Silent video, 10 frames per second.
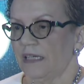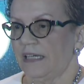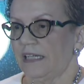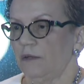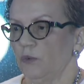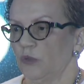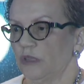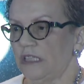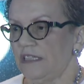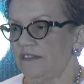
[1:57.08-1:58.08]
que la
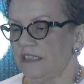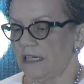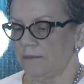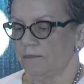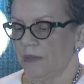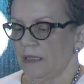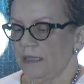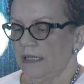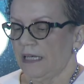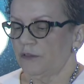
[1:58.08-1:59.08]
justicia
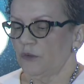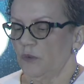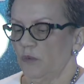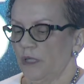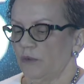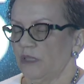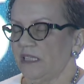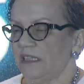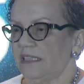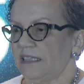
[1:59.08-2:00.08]
es un juego de
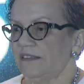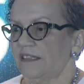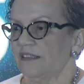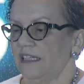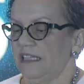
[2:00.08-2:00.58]
intereses